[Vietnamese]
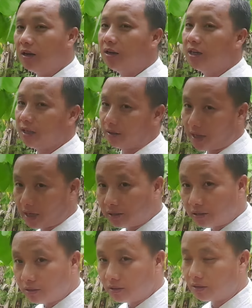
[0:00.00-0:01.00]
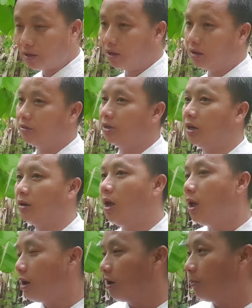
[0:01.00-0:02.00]
liệt tê sự nó nhở
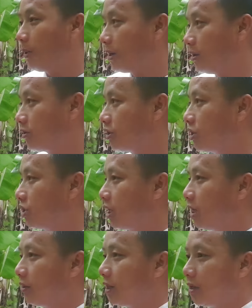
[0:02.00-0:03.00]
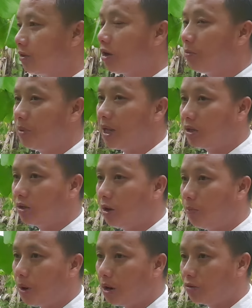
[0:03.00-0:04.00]
lấy phanh nhỏ rề rề tê chọn lệ cho
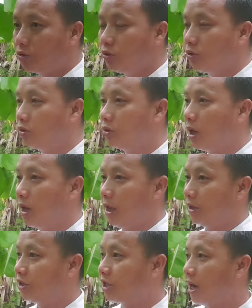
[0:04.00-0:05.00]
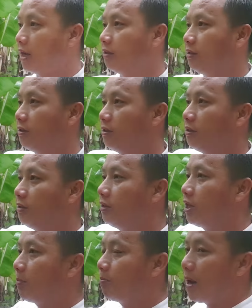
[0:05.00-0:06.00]
bao cứ chanh
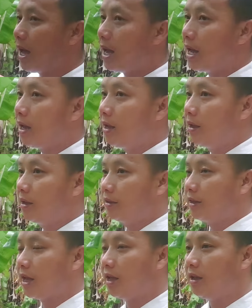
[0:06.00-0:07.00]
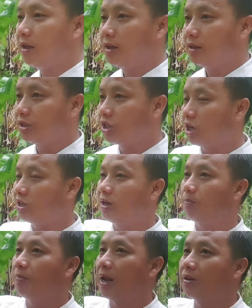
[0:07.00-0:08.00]
nhẹ là tê chanh nhẹ
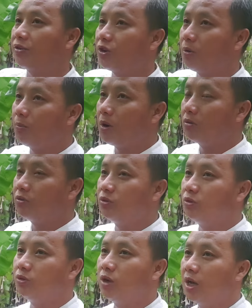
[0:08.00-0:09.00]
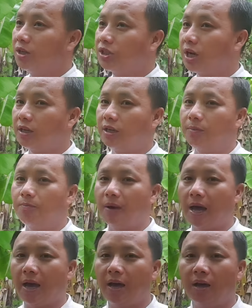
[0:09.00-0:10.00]
là cho bao cứ chanh nhẹ
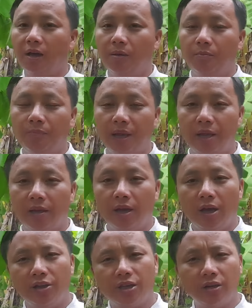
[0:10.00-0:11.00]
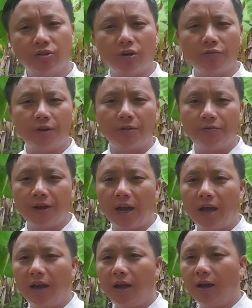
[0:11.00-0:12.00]
là lệ chén cho phá
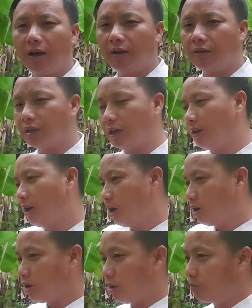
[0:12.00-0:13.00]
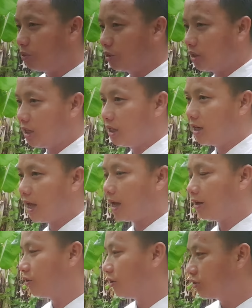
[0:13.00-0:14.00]
phá chè có một tí na
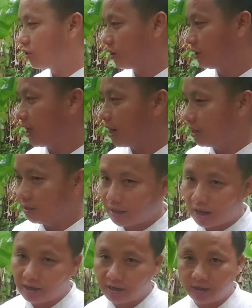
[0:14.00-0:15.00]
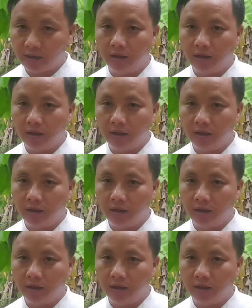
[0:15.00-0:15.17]
đón cho ta li ta li